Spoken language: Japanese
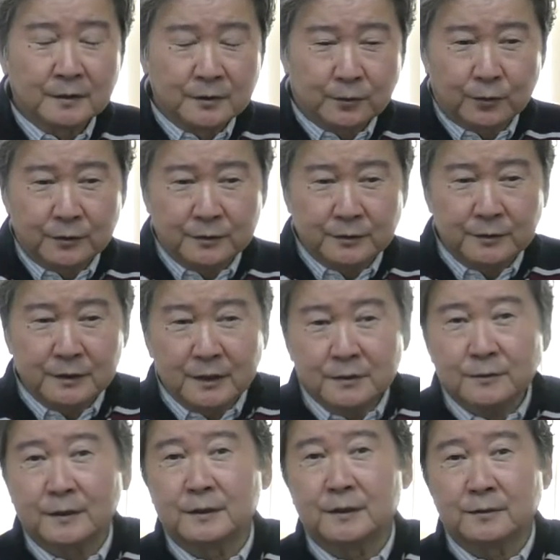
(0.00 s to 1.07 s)
でこれ繰り返
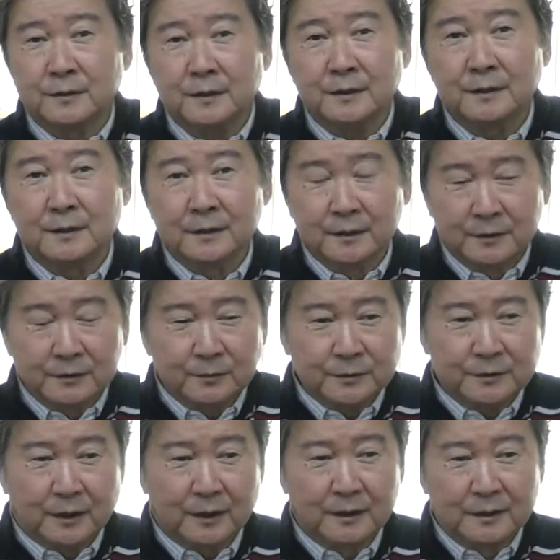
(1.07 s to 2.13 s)
すわけだよねでも
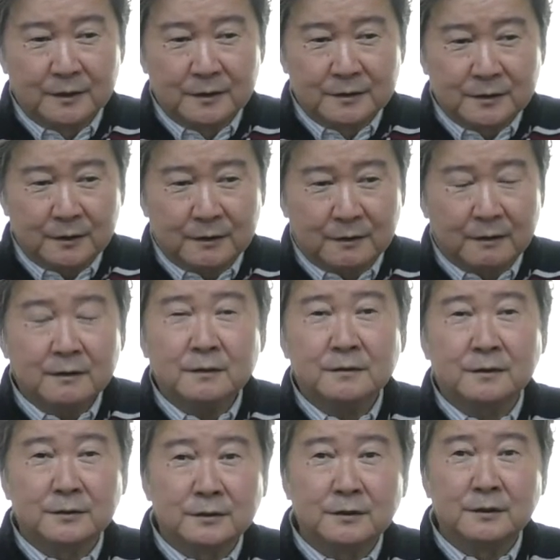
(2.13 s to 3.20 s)
さじゃあ新
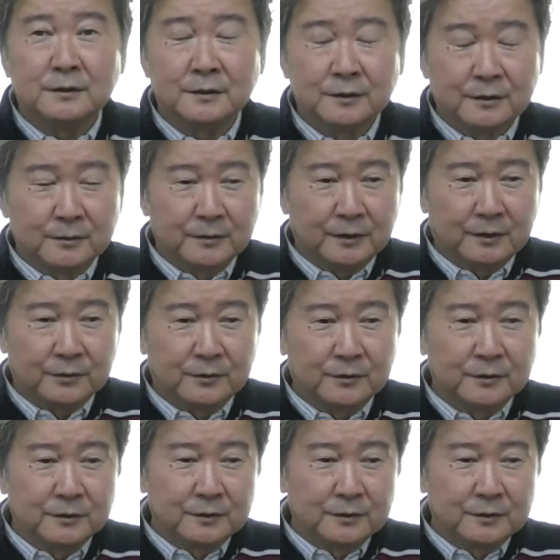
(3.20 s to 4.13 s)
たにあの